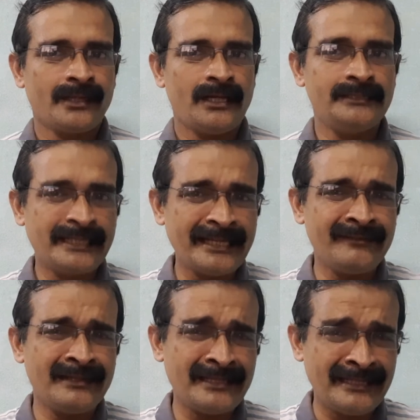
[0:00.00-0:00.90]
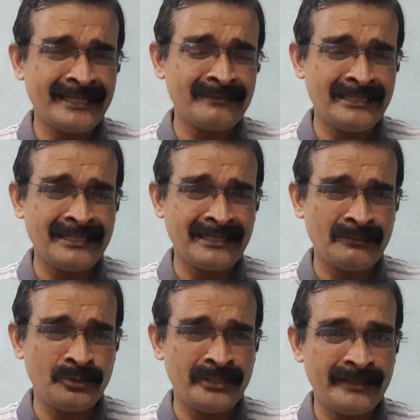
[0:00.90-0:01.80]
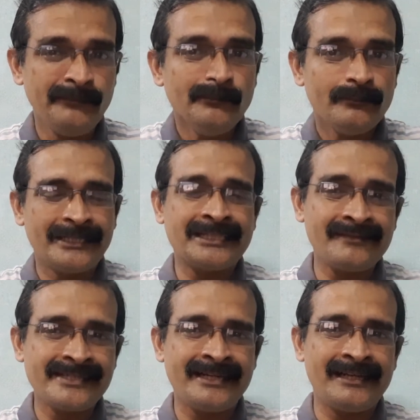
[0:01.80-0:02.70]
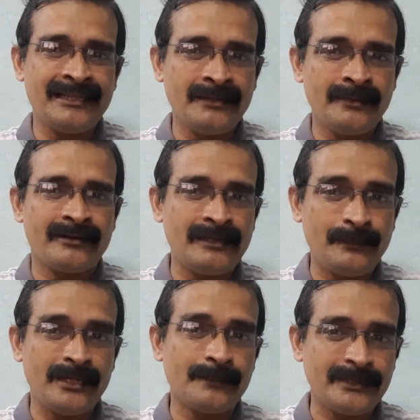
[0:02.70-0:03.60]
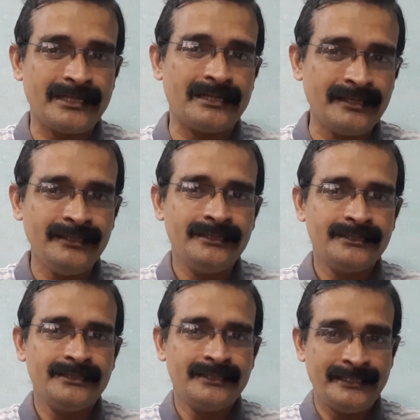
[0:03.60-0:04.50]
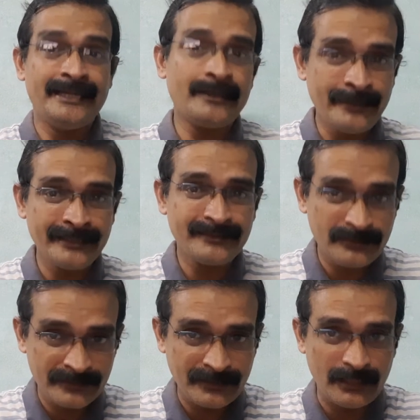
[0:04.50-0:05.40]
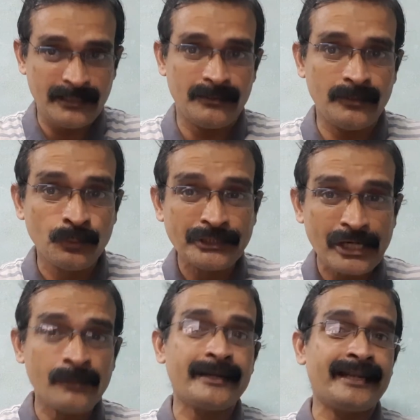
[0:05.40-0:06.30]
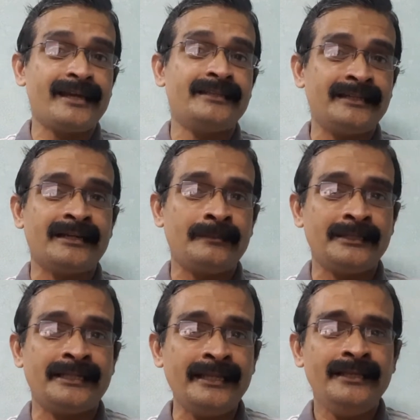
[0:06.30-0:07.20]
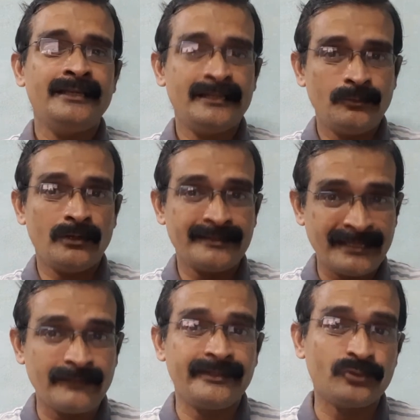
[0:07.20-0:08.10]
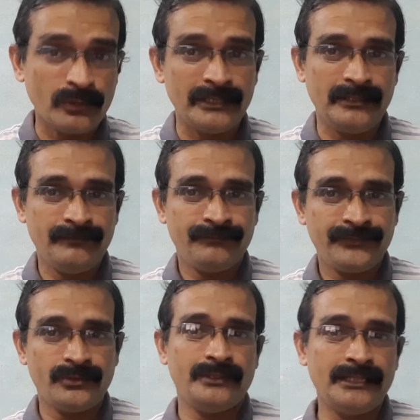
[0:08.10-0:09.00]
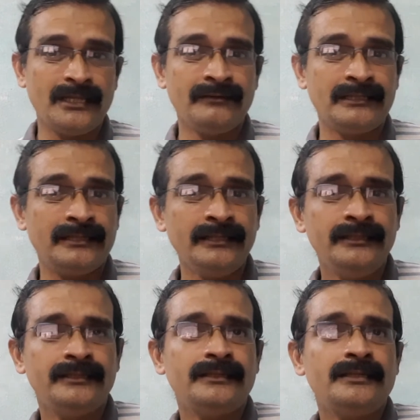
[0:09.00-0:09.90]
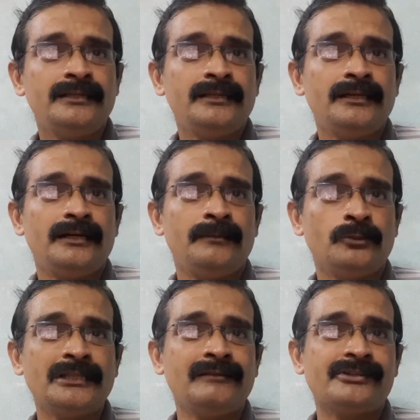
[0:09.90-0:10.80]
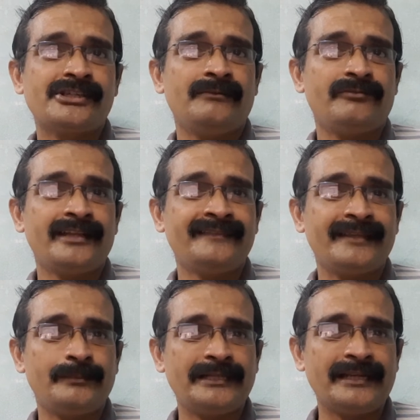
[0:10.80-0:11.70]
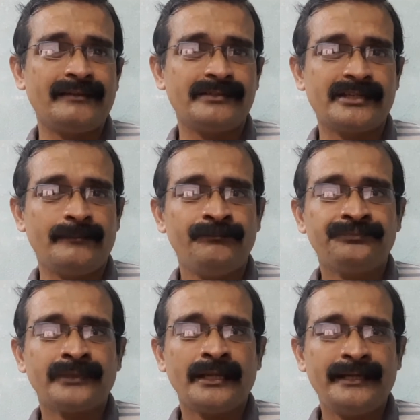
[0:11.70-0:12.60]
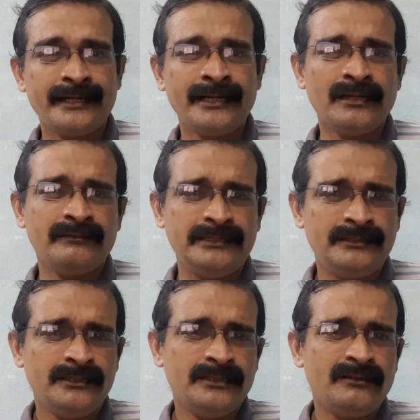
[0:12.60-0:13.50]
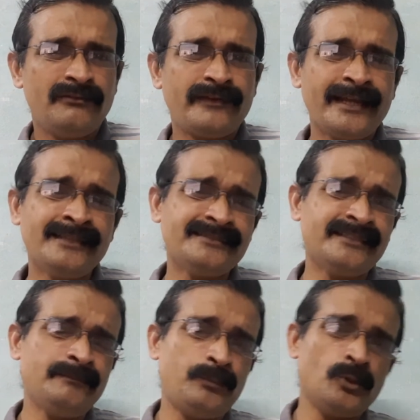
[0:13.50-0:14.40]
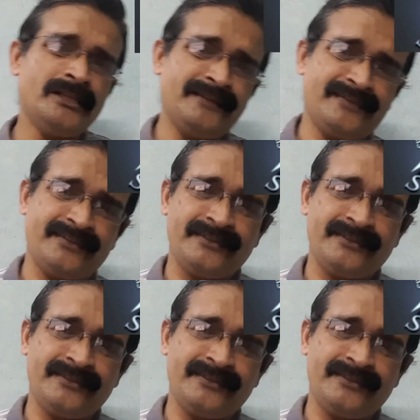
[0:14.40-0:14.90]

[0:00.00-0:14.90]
அதுக்கே அவங்களுக்கு நேரம் இல்லைங்கிற போது மற்ற விஷயங்கள் எல்லாம் அவர்கள் பார்ப்பதற்கு நேரமே முற்றிலும் கிடையாதுங்கிற மாதிரி ஒரு சர்வே சொல்லுது ஸோ இதுதான் வந்து முதல் விஷயம் பிரான்ஸை பற்றிய விஷயம் இரண்டாவது பிரான்சின் போலீஸ்